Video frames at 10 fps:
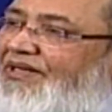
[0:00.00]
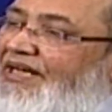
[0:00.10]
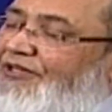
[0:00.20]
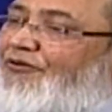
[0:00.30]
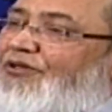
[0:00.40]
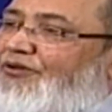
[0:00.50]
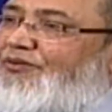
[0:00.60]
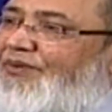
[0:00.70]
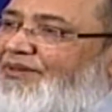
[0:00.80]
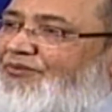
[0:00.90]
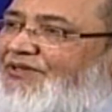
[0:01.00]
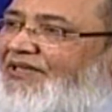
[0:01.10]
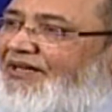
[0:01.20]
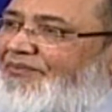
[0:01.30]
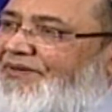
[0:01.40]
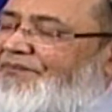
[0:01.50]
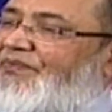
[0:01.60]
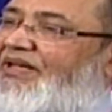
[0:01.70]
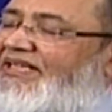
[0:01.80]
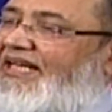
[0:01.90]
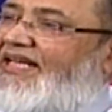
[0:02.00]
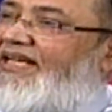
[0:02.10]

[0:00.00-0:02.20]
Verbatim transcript: এটাও কিন্তু তোমাকে বুঝতে লাগবে তাহলে